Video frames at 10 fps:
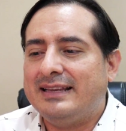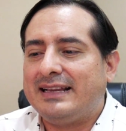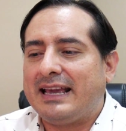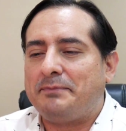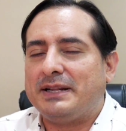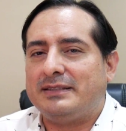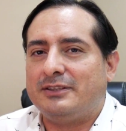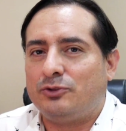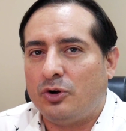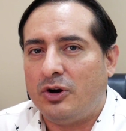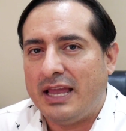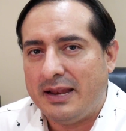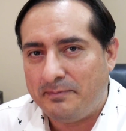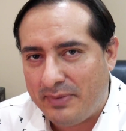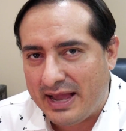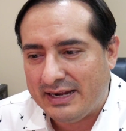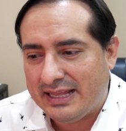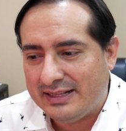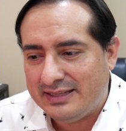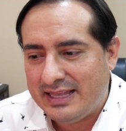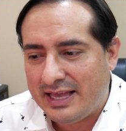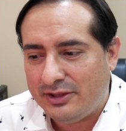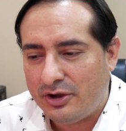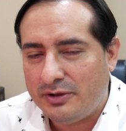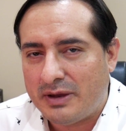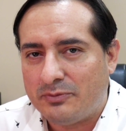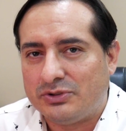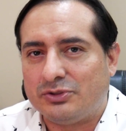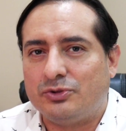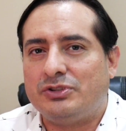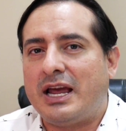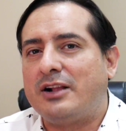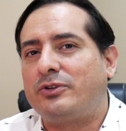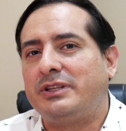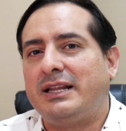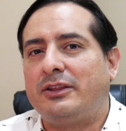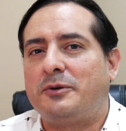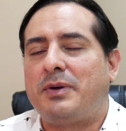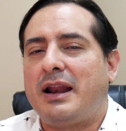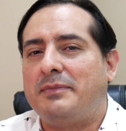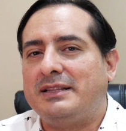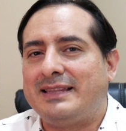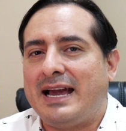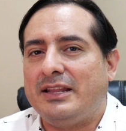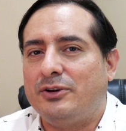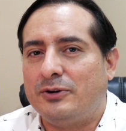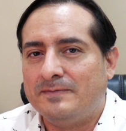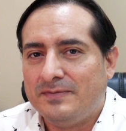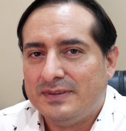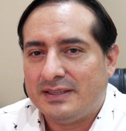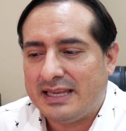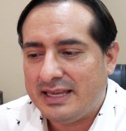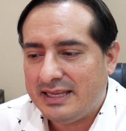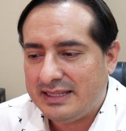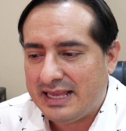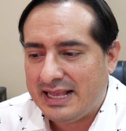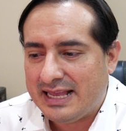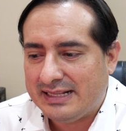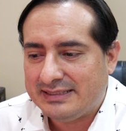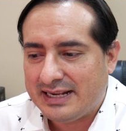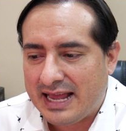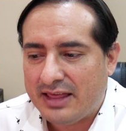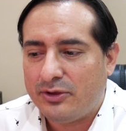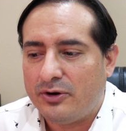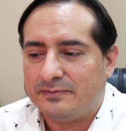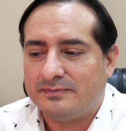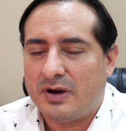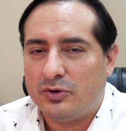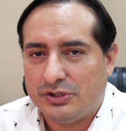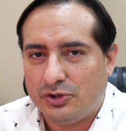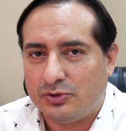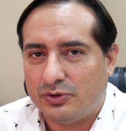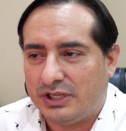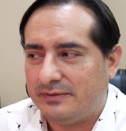que presentó el PAN el día de hoy. Vamos a escuchar al coordinador parlamentario eh, del Senado, Mauricio Curi.